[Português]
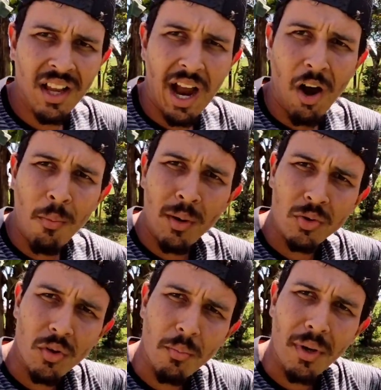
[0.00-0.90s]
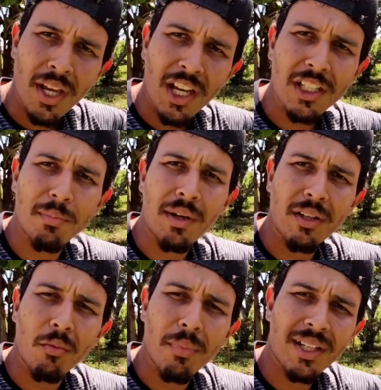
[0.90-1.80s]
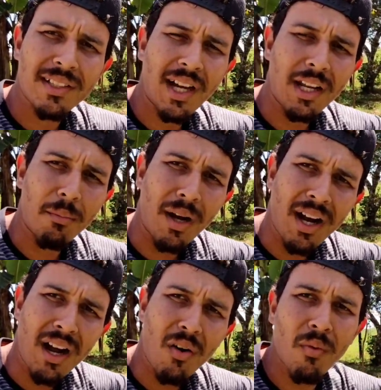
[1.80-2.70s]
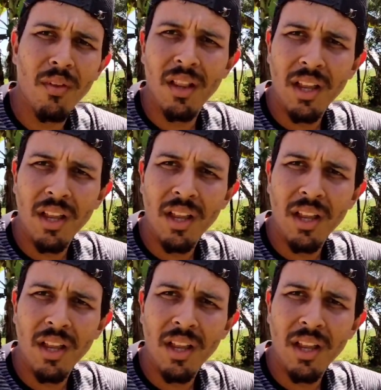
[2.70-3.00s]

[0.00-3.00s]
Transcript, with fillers: arrumar um sombrite para ter um bem-estar animal,